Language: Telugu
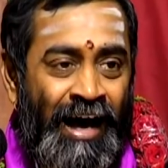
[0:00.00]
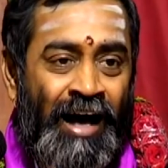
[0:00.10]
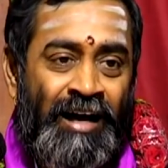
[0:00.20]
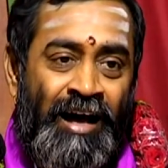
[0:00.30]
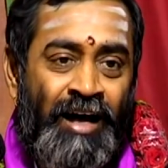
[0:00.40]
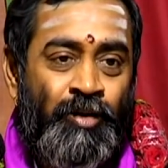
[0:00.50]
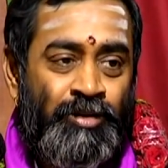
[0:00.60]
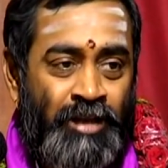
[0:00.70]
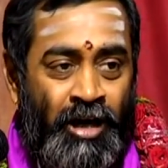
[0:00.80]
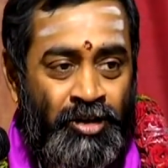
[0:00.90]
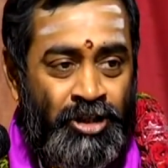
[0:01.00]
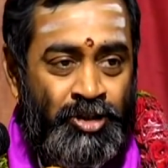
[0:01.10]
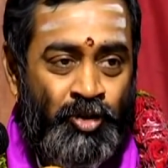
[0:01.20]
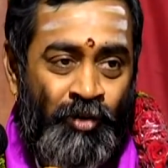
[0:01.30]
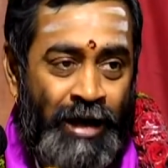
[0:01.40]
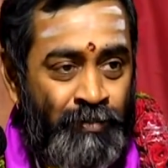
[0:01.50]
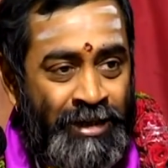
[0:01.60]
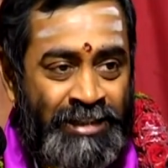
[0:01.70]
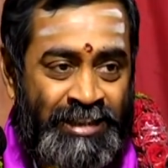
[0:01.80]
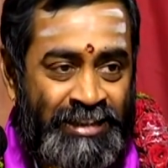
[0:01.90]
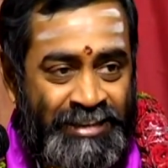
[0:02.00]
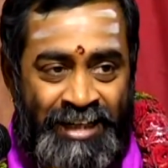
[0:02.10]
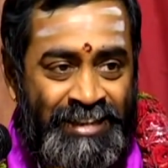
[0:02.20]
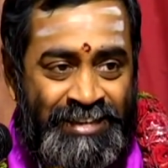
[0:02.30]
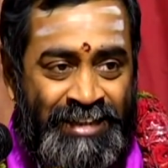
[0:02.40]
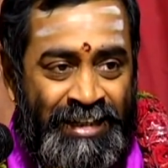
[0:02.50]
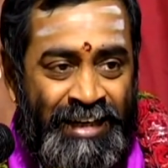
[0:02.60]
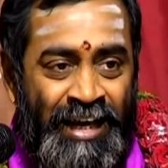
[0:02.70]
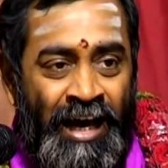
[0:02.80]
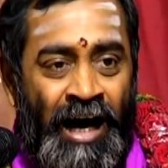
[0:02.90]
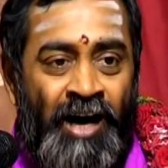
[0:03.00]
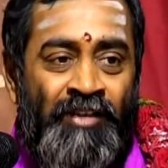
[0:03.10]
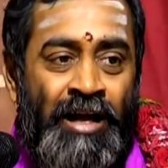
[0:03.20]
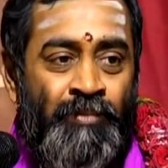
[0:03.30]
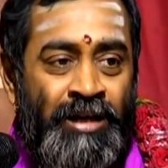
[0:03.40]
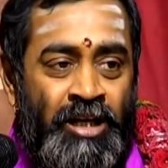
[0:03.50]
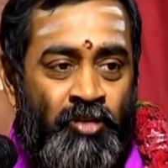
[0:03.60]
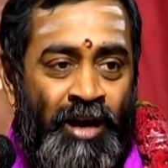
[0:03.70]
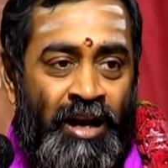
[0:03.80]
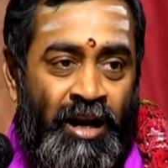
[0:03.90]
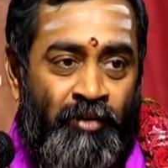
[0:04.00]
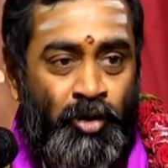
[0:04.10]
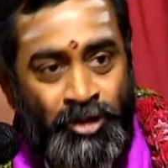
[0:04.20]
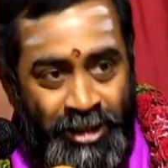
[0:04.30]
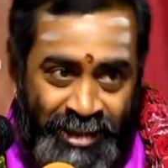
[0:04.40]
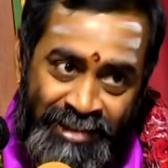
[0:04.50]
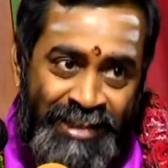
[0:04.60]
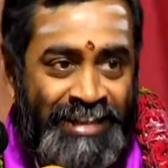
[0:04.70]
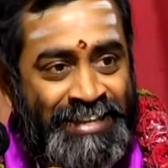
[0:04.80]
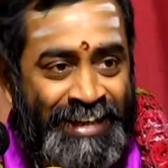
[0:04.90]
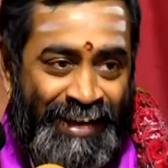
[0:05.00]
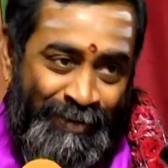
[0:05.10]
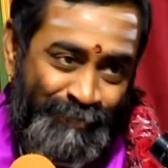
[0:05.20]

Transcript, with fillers: ఆ గానం తాను చేస్తూ వాల్మీకి చేత చేయించి ఆ వాల్మీకి ద్వారా లవకుశల చేత ఆయన